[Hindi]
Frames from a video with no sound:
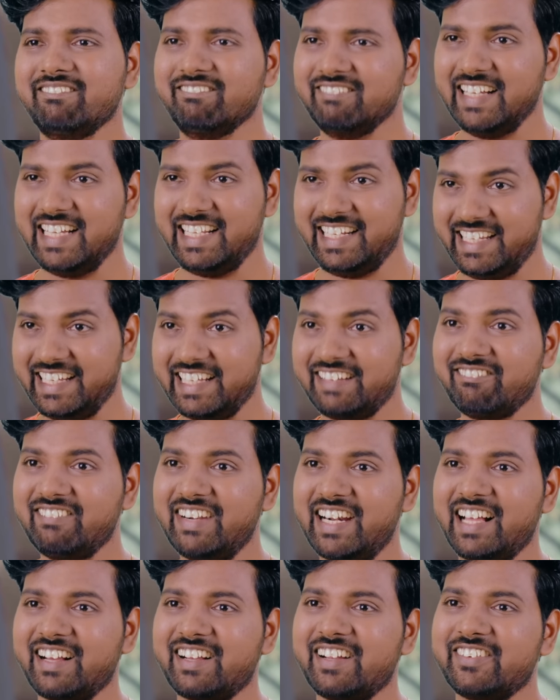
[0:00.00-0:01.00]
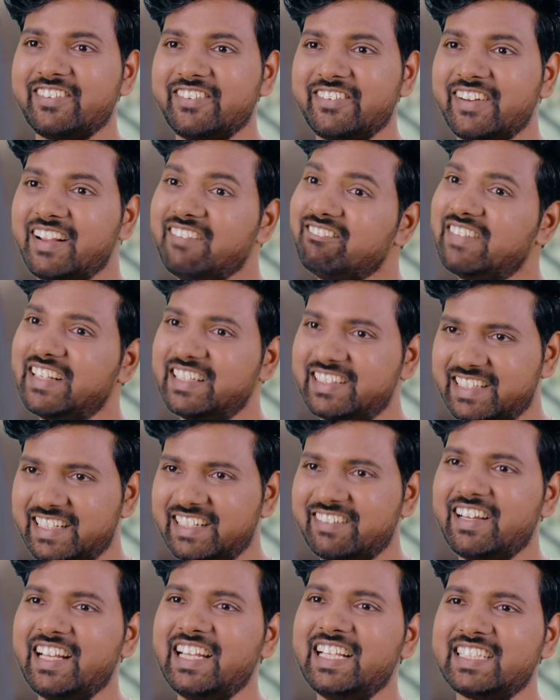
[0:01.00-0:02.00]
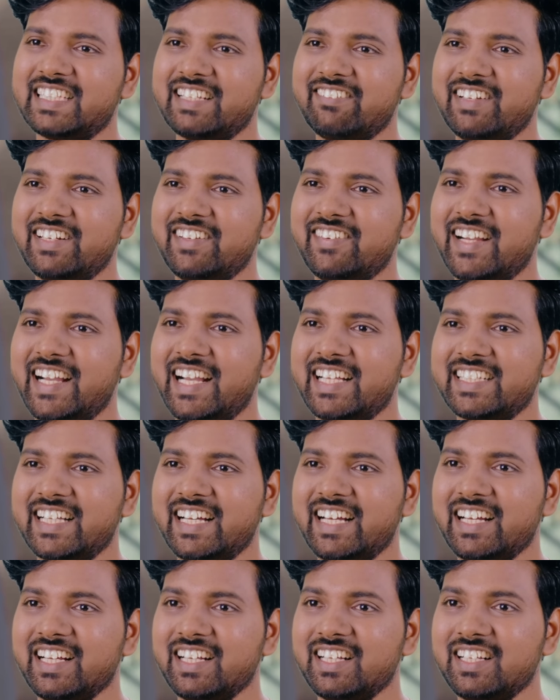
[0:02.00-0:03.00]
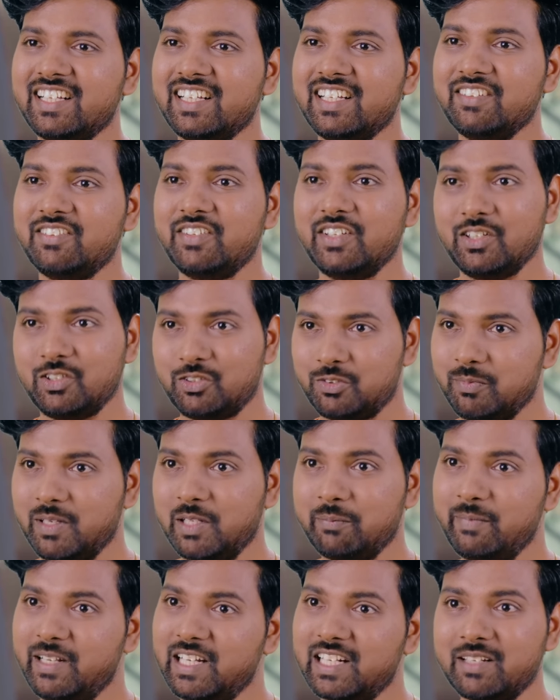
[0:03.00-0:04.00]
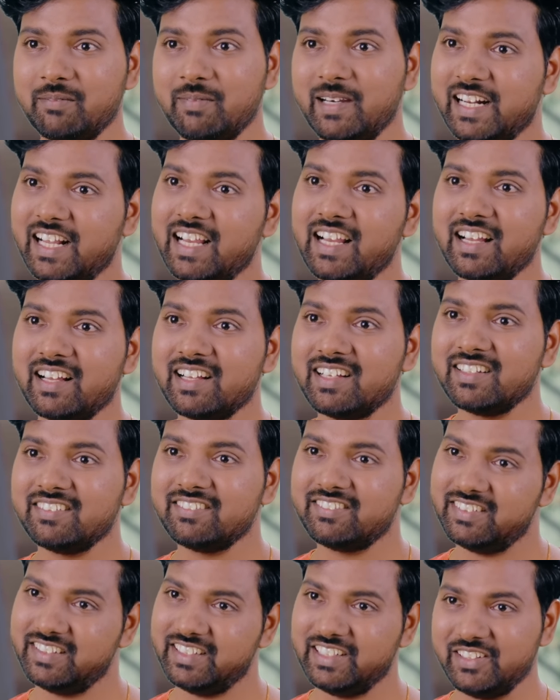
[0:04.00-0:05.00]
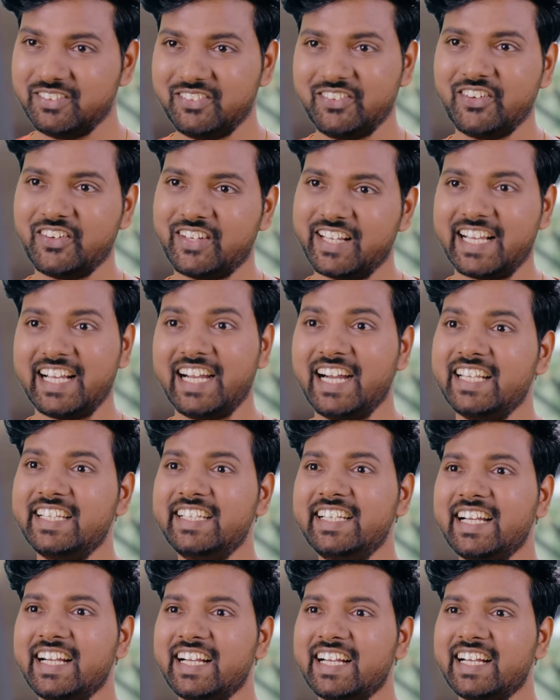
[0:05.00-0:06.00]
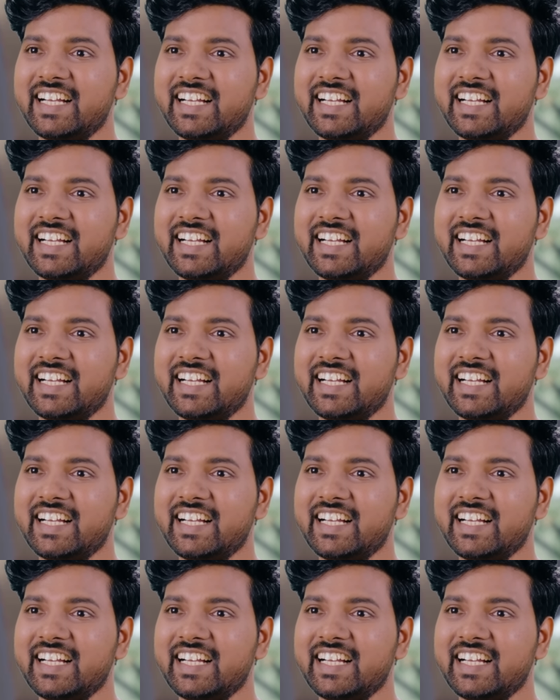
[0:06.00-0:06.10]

मैंने एक बड़ा कटोरा बर्तन वाले से बनवाया था फिर उसमें मिल्क भरा फिर डुबो के खा लिया